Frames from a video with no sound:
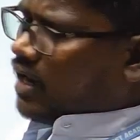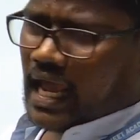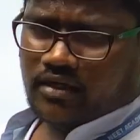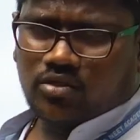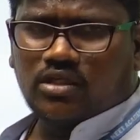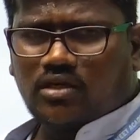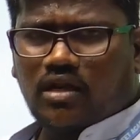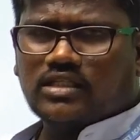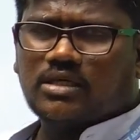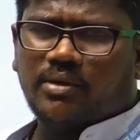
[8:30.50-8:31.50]
லாக்டோஸ்
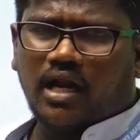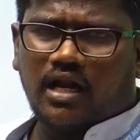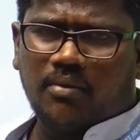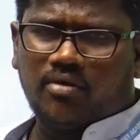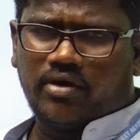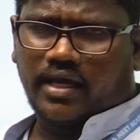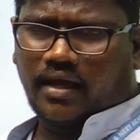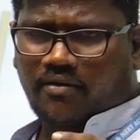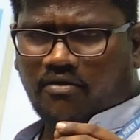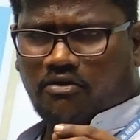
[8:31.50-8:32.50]
இன்டாலரன்ஸ் அப்படின்னா நம்மளுடைய
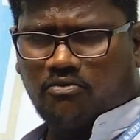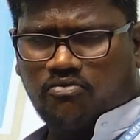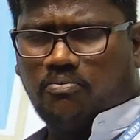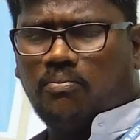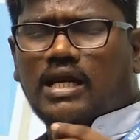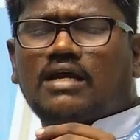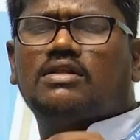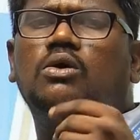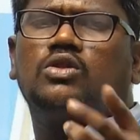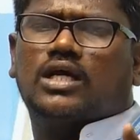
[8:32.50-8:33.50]
மில்க் வந்து
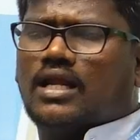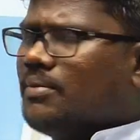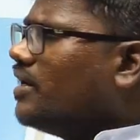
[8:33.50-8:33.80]
ஒத்துக்கல அப்படின்னா